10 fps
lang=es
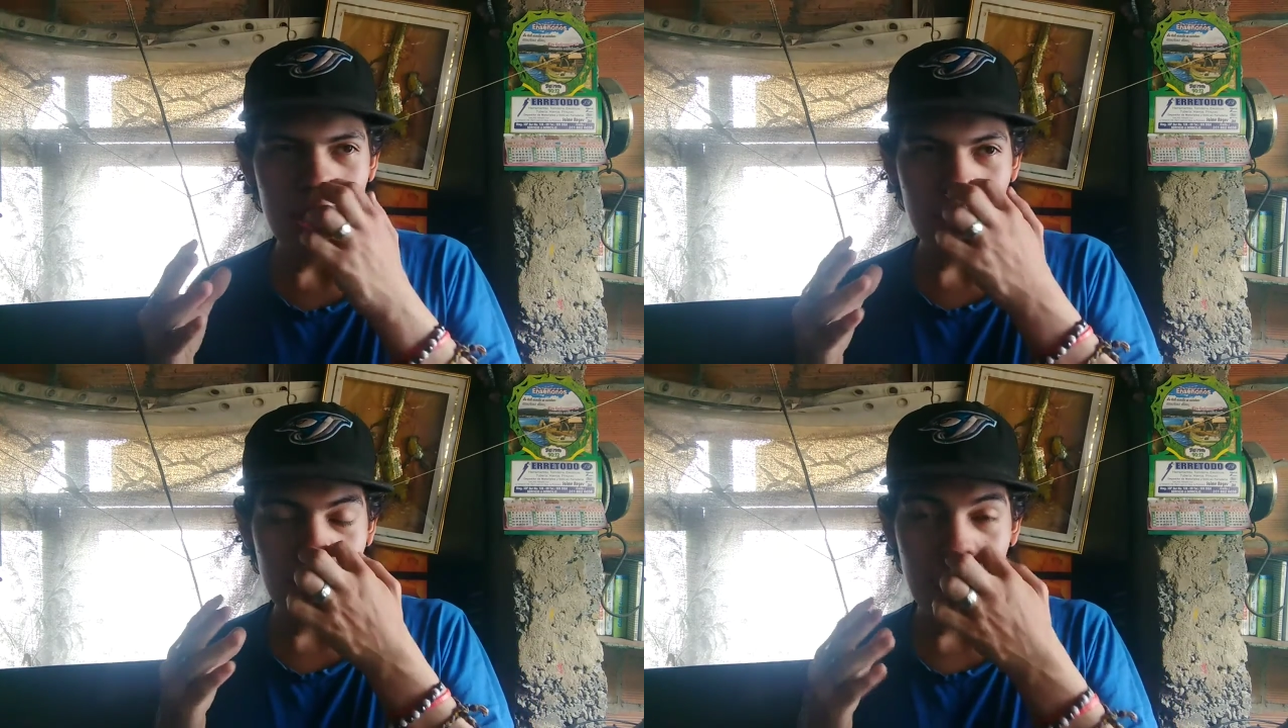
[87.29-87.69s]

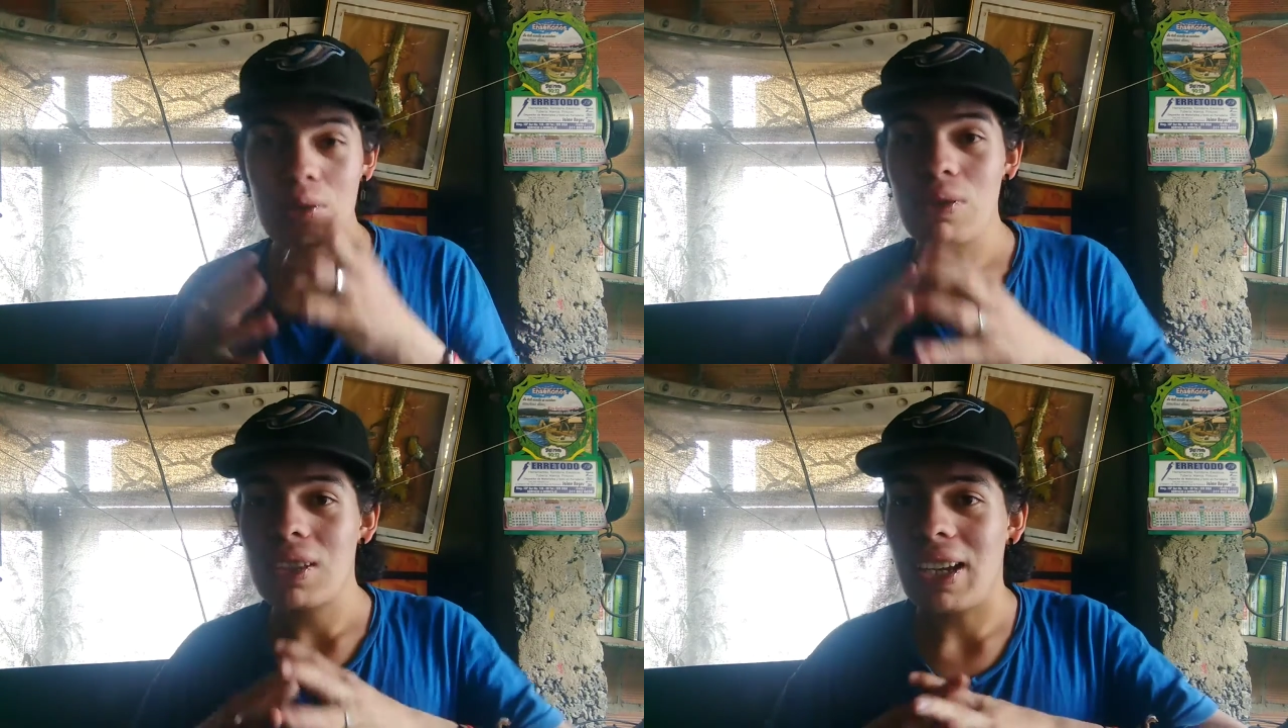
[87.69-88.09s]
me a
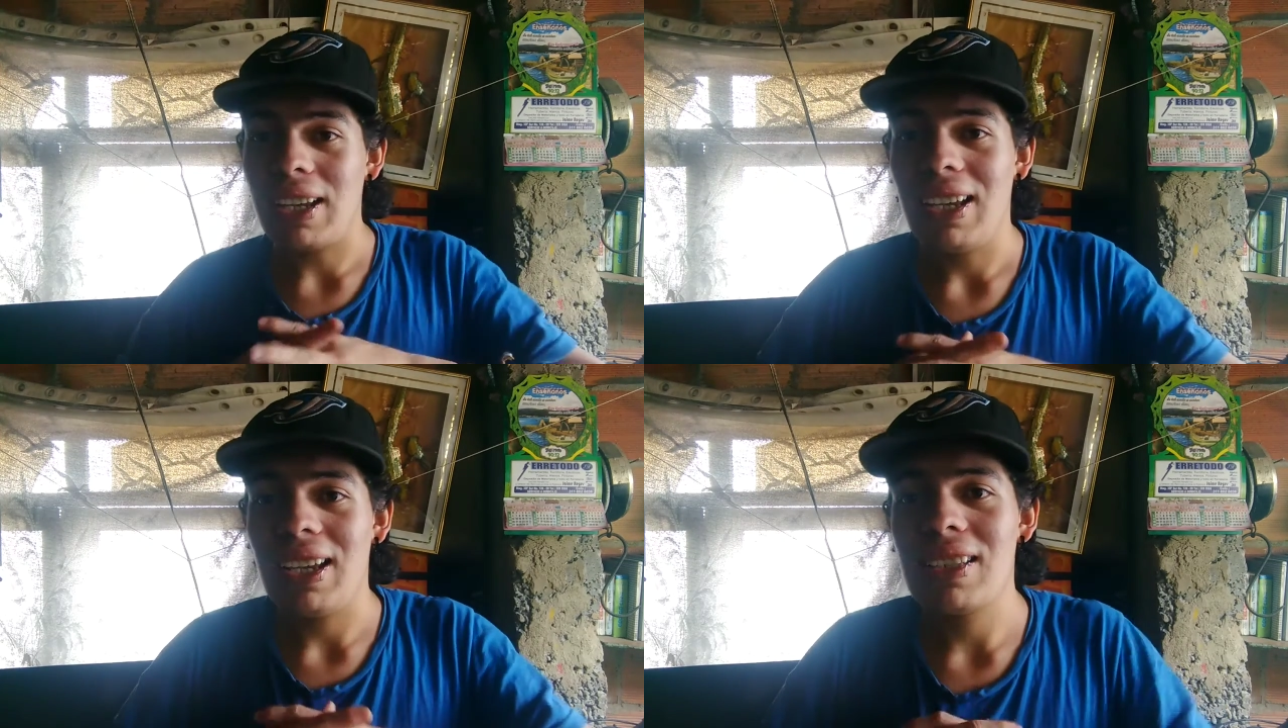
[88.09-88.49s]
gustar
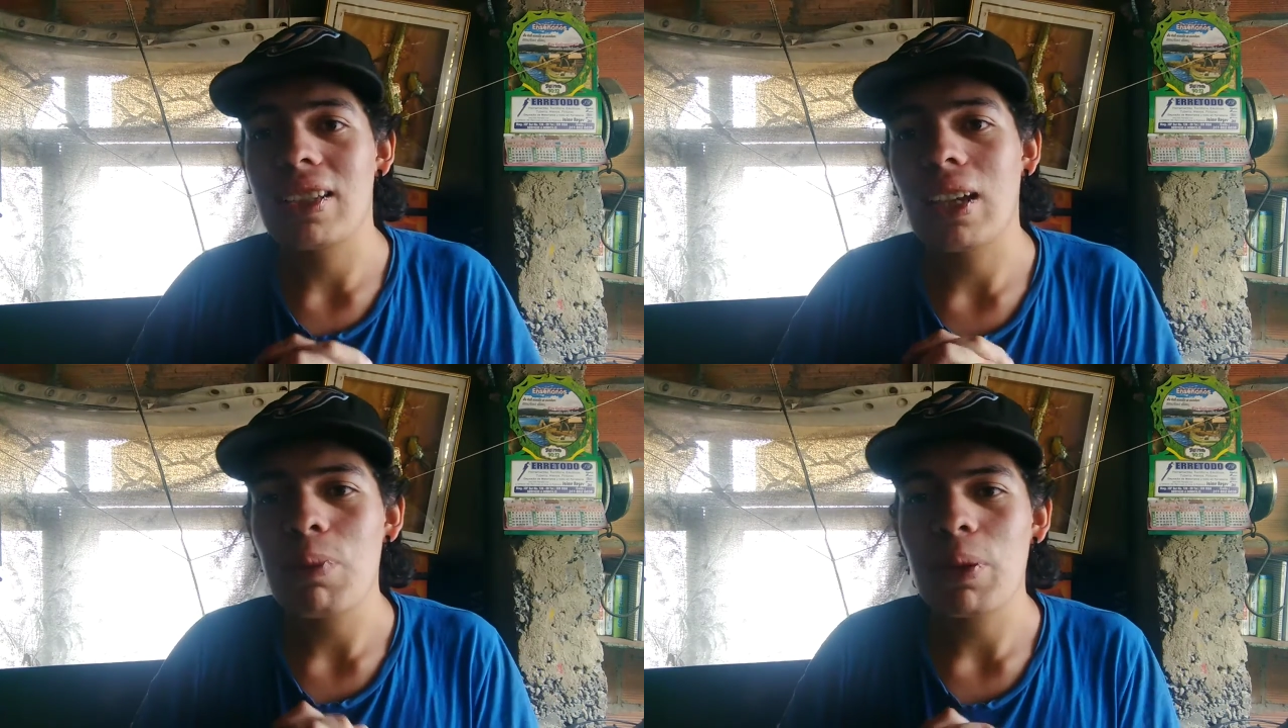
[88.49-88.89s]
este
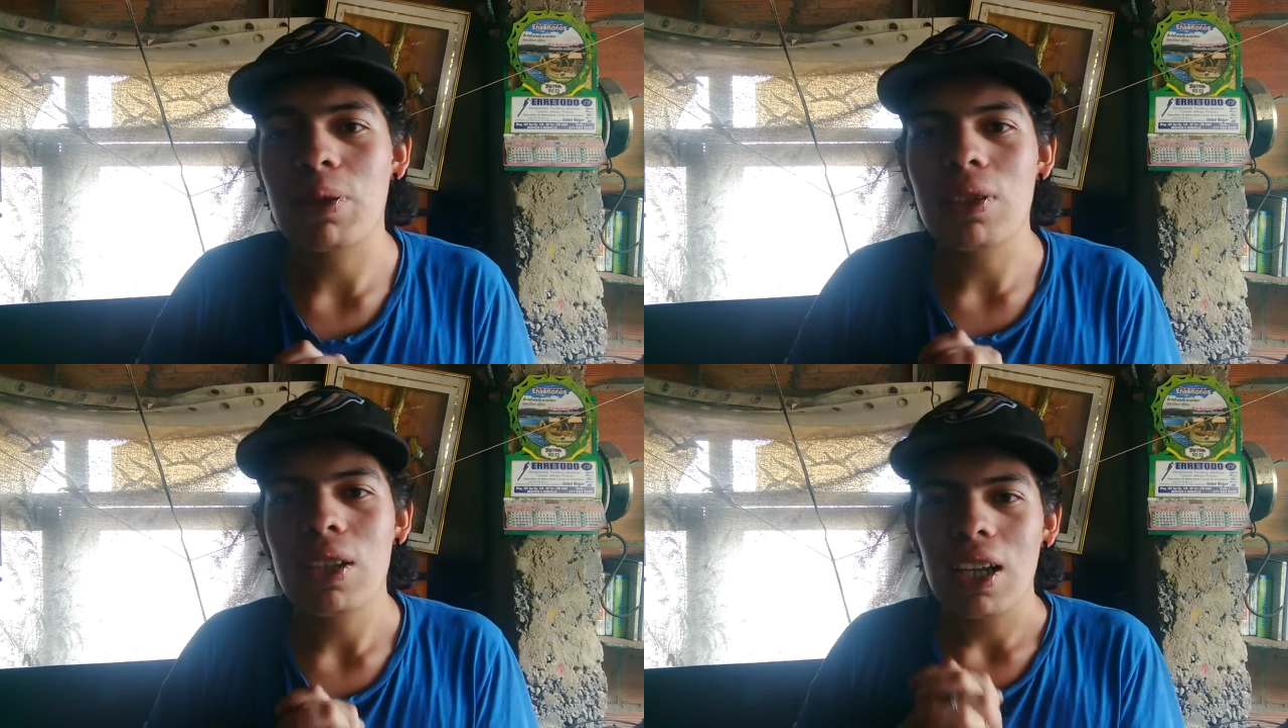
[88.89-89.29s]
capítulo,
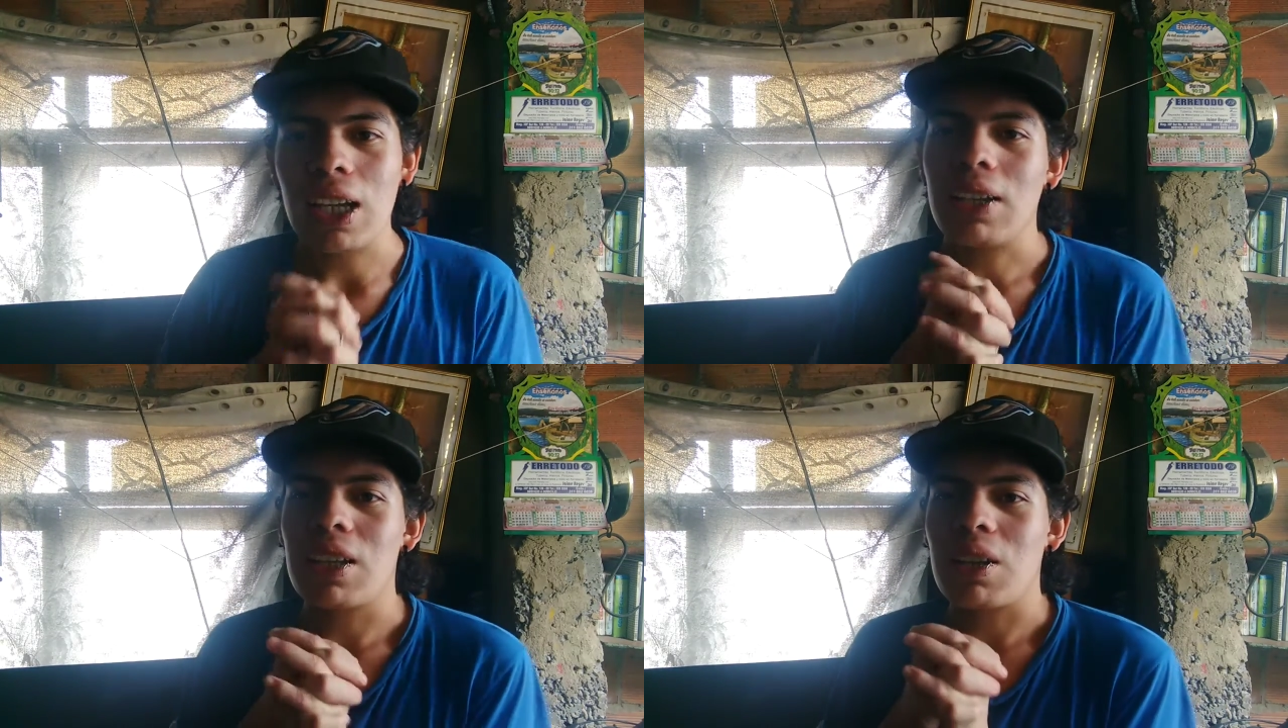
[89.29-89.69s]
va
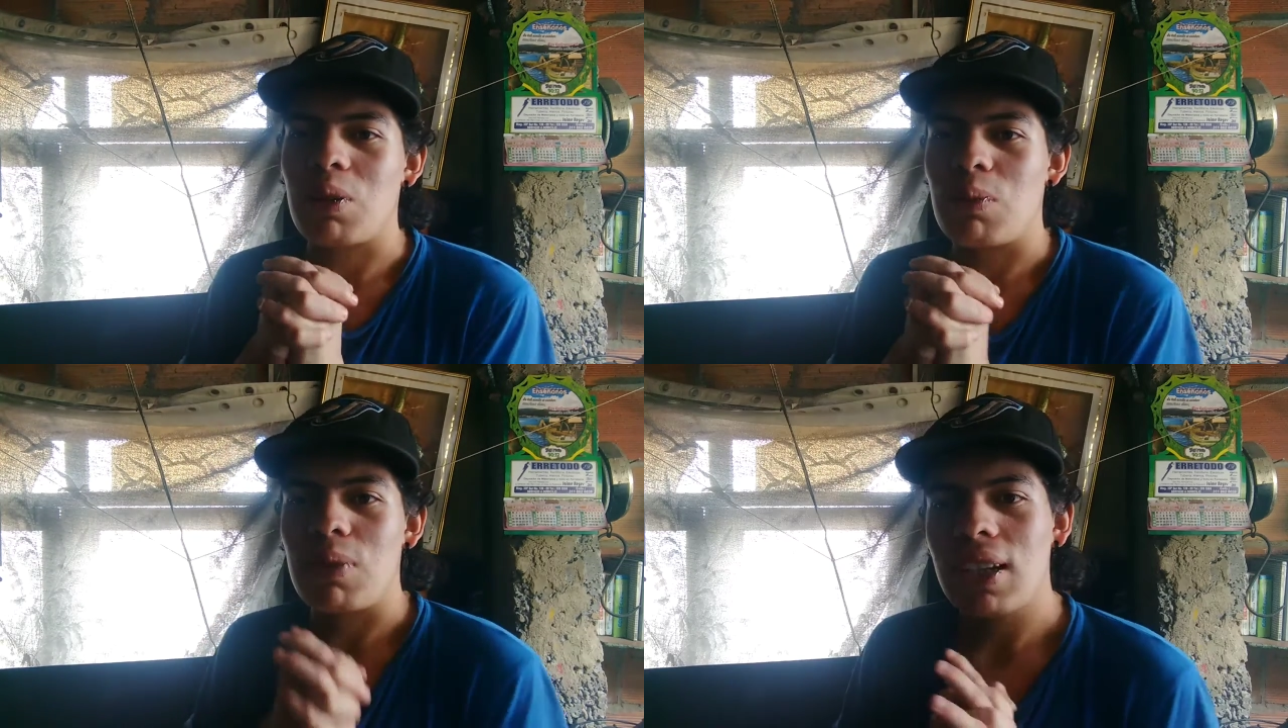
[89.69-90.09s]
a ser
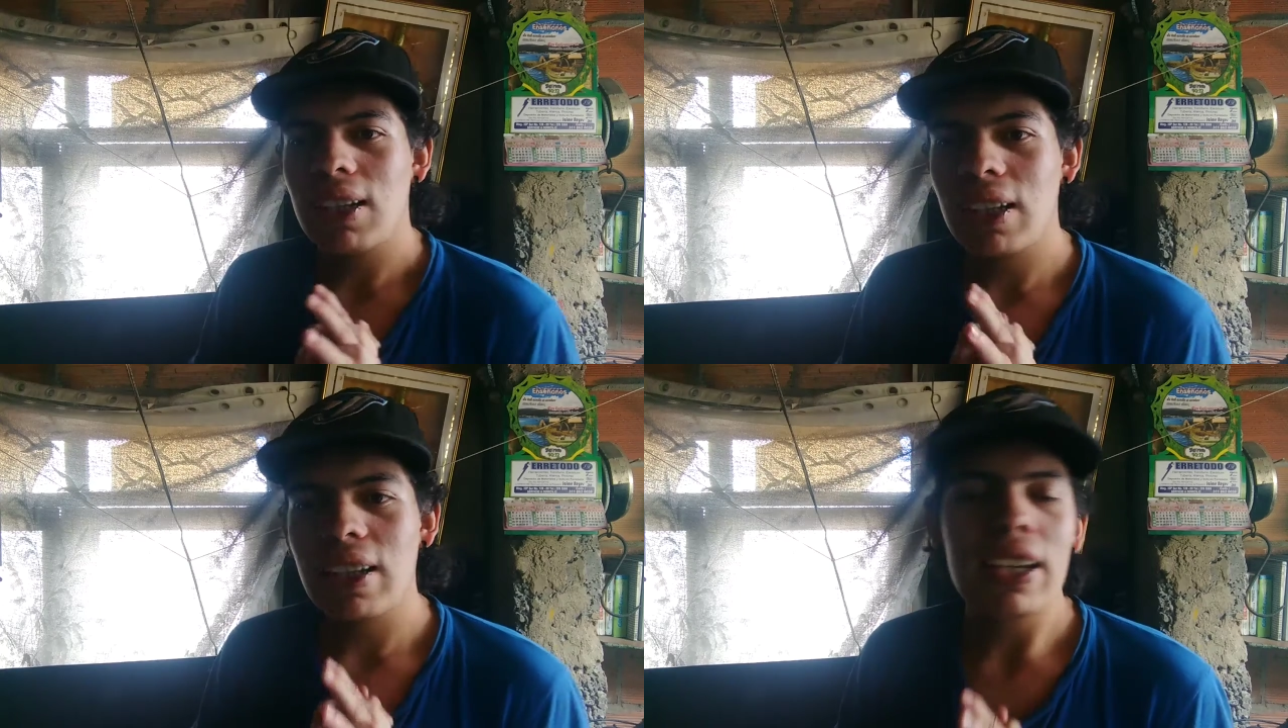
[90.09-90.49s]
con Black
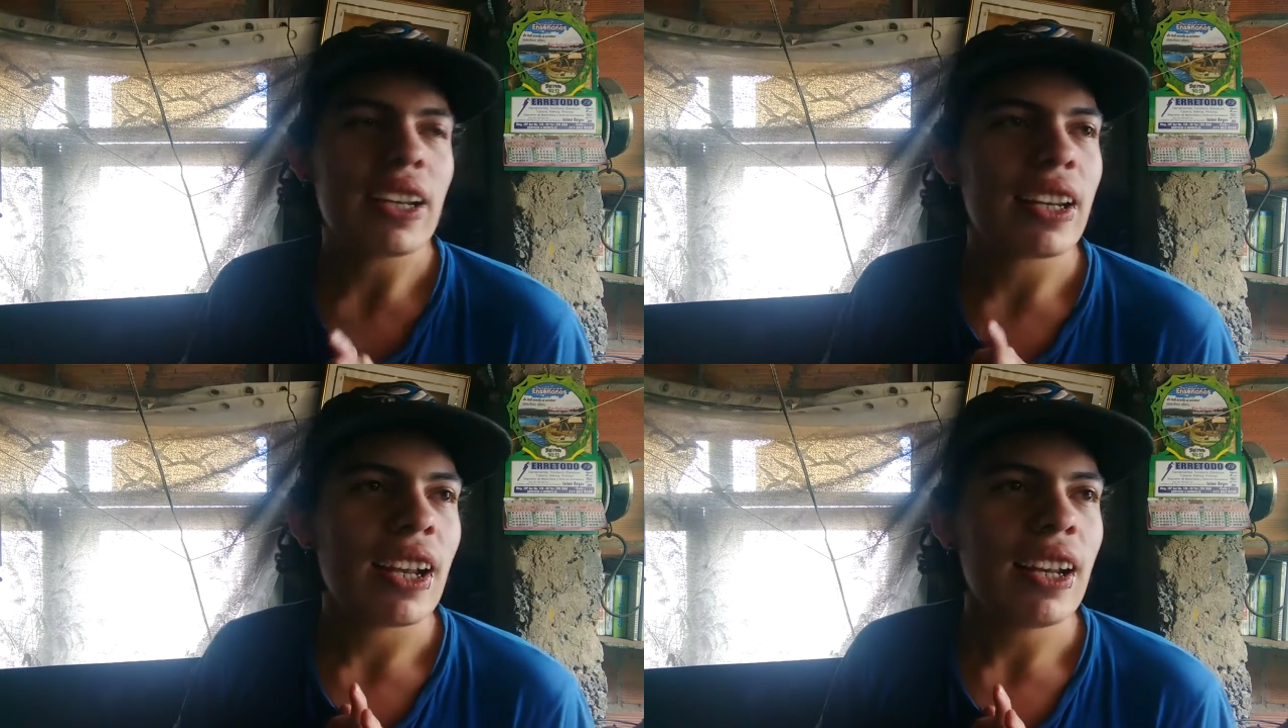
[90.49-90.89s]

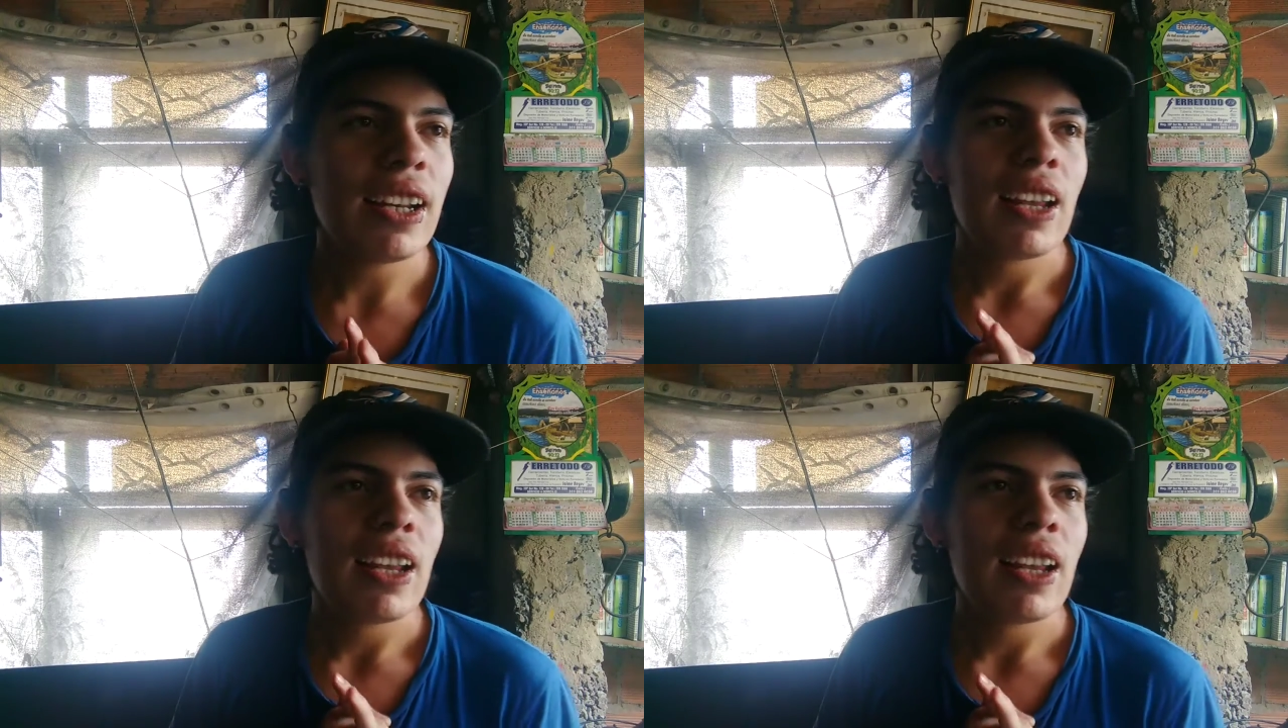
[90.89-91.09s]
Kirian